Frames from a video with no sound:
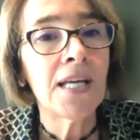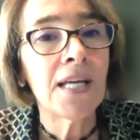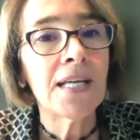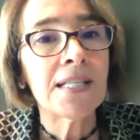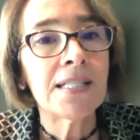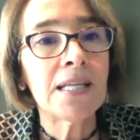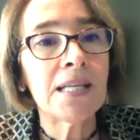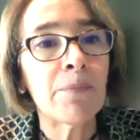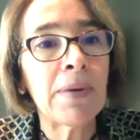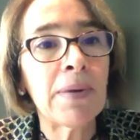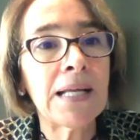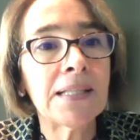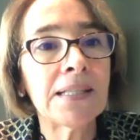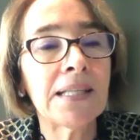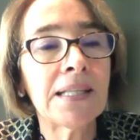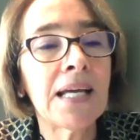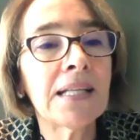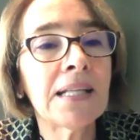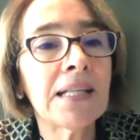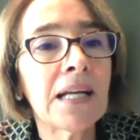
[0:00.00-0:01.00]
se
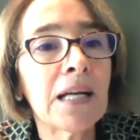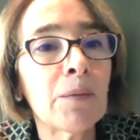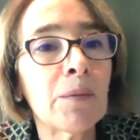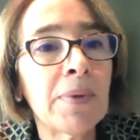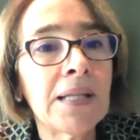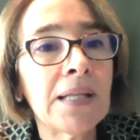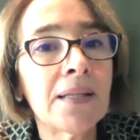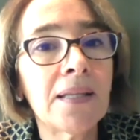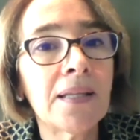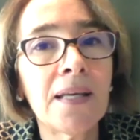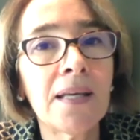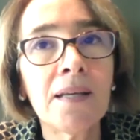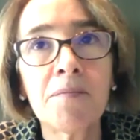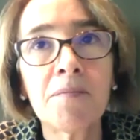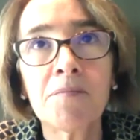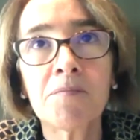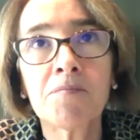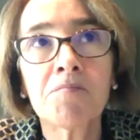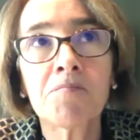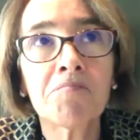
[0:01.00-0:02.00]
plantean de repente,
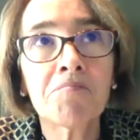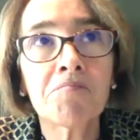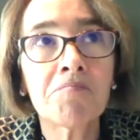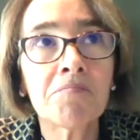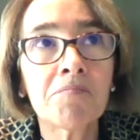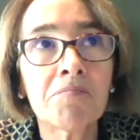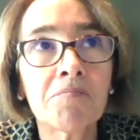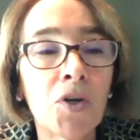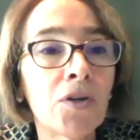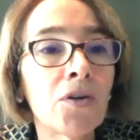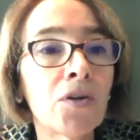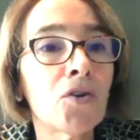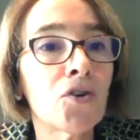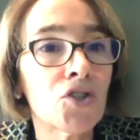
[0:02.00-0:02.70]
mm, bueno,